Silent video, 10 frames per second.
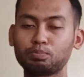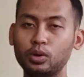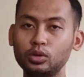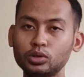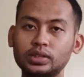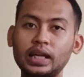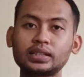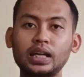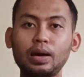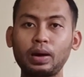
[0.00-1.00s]
bonus
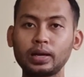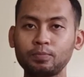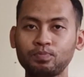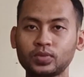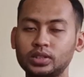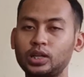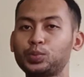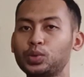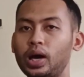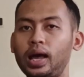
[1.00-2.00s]
tas senapan
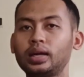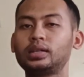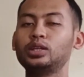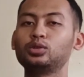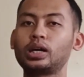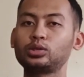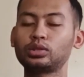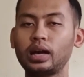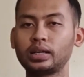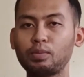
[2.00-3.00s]
satu buah dan juga
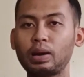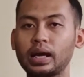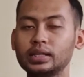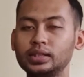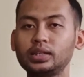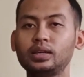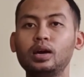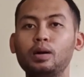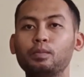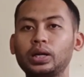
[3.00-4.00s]
sudah ada magazin,
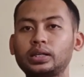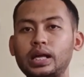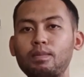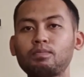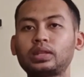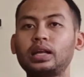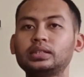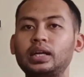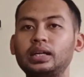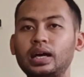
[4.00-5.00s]
peredam, tali
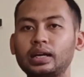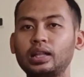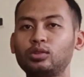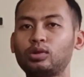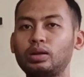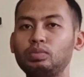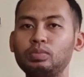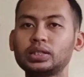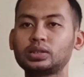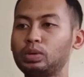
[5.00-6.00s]
sandang, gantungan
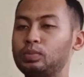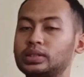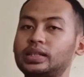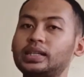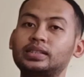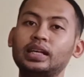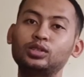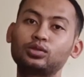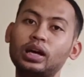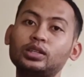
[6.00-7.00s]
mimis, mimis tes, dan
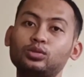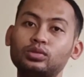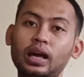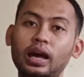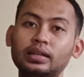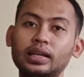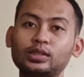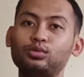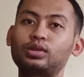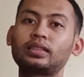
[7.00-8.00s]
juga sudah ada
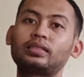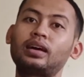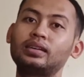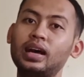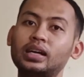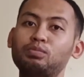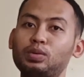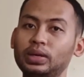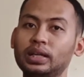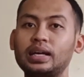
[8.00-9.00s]
surat tanda
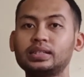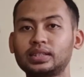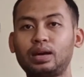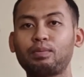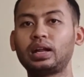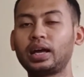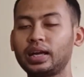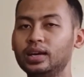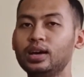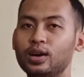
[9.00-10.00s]
kepemilikan senapan
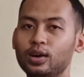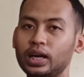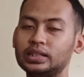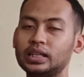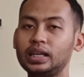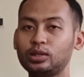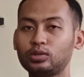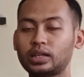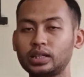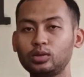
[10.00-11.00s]
angin. Oke, jadi itu
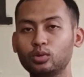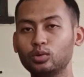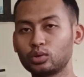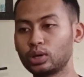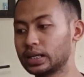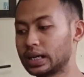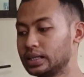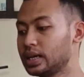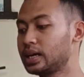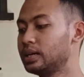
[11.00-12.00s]
tadi untuk
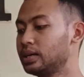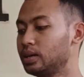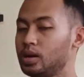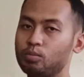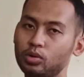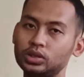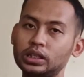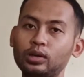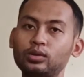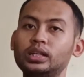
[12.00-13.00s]
harganya
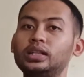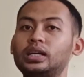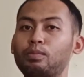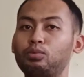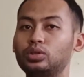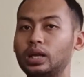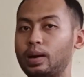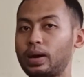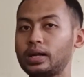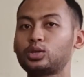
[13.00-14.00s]
Moser OD 38
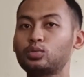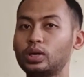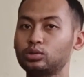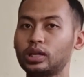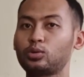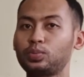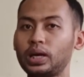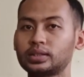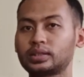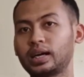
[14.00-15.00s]
2 juta
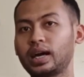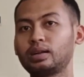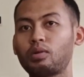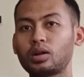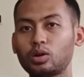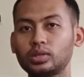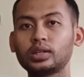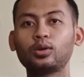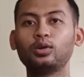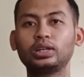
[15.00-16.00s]
rupiah, sedangkan
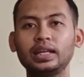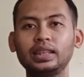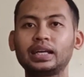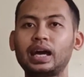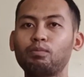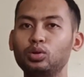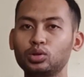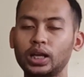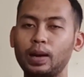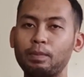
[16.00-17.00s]
Marauder OD 38
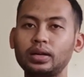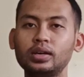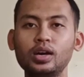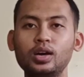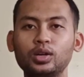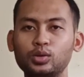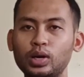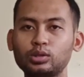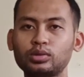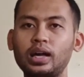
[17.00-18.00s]

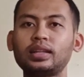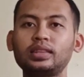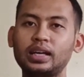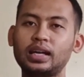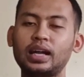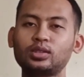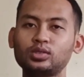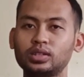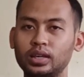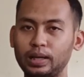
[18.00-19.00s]
2 juta
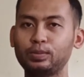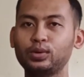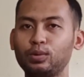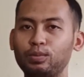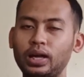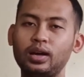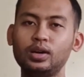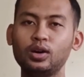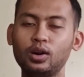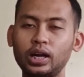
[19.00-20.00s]
300 ribu rupiah.
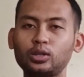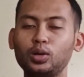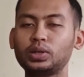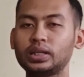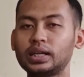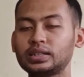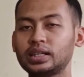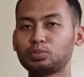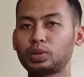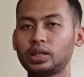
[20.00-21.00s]
Oke, dulu bediler,
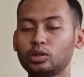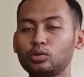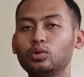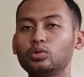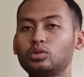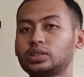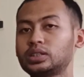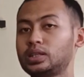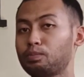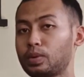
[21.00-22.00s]
jadi seperti itu untuk
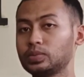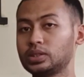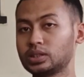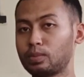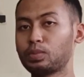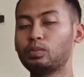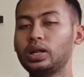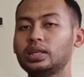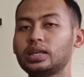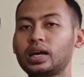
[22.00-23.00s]
sistem sistem
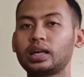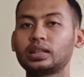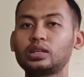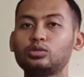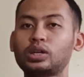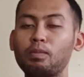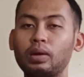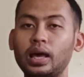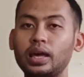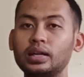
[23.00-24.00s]
pembeliannya kita juga
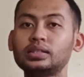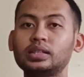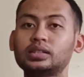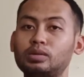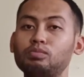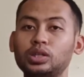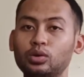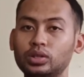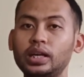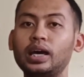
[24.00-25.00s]
melayani sistem
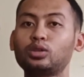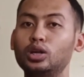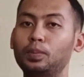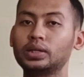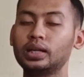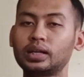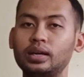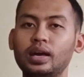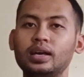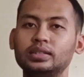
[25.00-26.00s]
COD ya, dulu bediler.
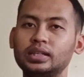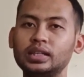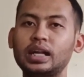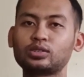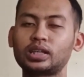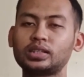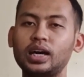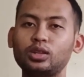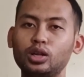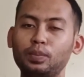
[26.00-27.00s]
Jadi langsung
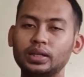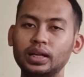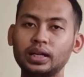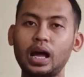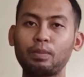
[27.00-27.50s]
saja dulu bediler